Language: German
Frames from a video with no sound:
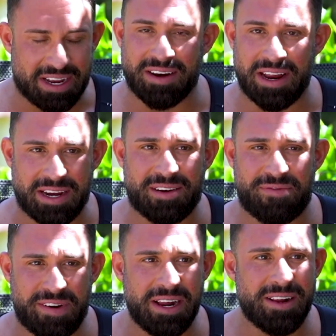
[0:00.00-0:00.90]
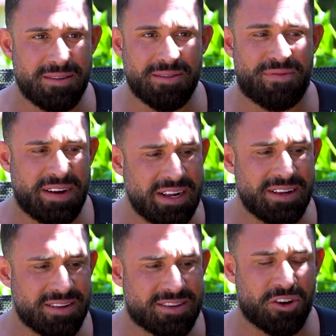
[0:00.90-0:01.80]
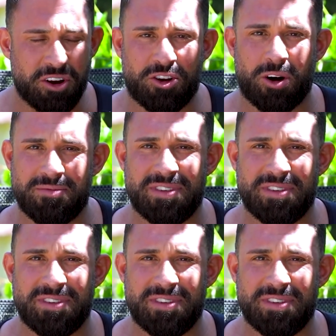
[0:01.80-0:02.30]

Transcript: kann echt viel, viel Zeug kommen,